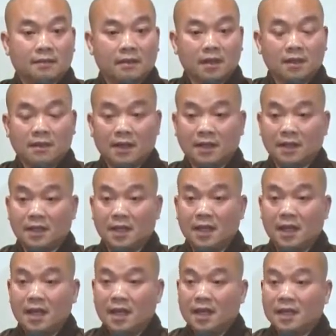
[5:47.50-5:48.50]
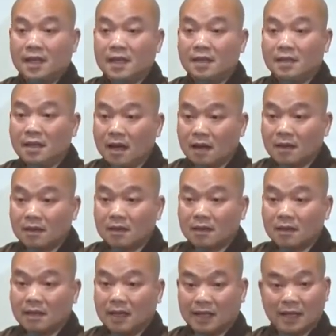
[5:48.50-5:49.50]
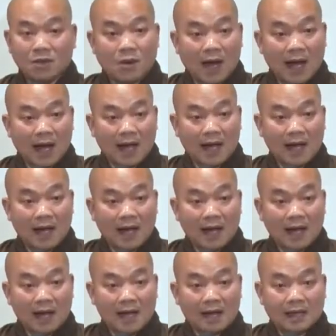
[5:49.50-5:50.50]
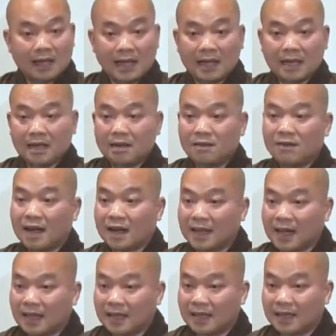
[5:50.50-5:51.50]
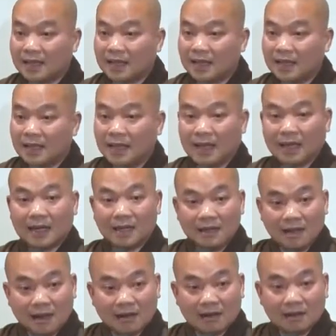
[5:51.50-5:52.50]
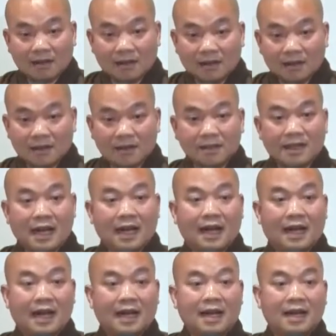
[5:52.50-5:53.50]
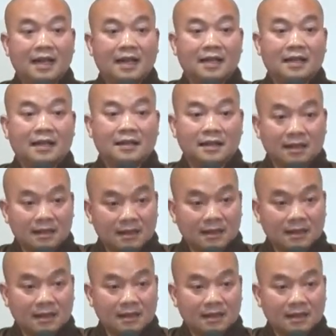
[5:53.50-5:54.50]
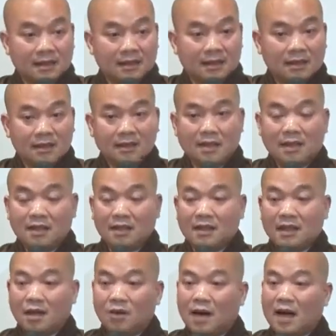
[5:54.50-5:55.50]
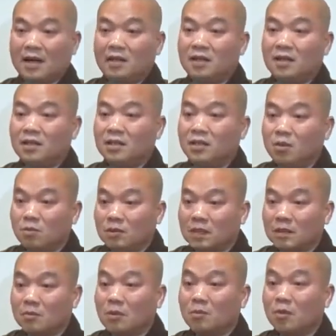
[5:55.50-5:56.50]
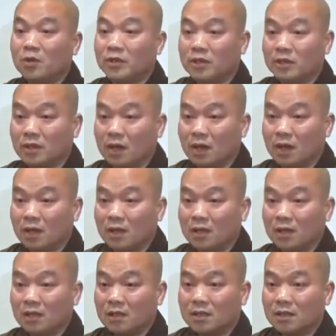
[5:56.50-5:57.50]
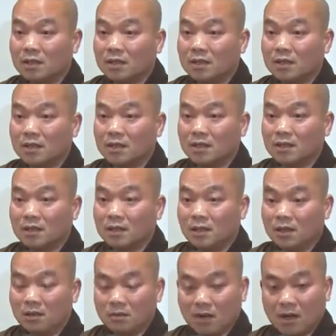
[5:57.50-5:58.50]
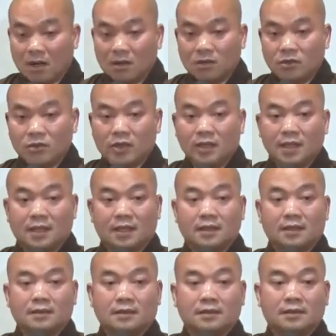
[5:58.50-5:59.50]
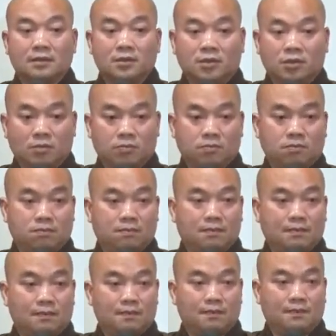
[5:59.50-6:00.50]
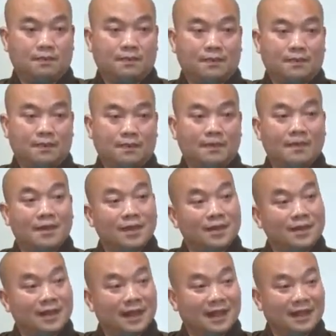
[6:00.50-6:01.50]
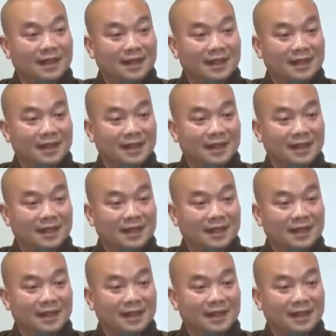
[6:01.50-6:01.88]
như vậy thì cái nhân và cái quả kinh và cánh là cái nhân sinh ra là thức nhân và quả nó ở chung trong một môi trường đó lúc đó xuất hiện xúc hiểu chưa hả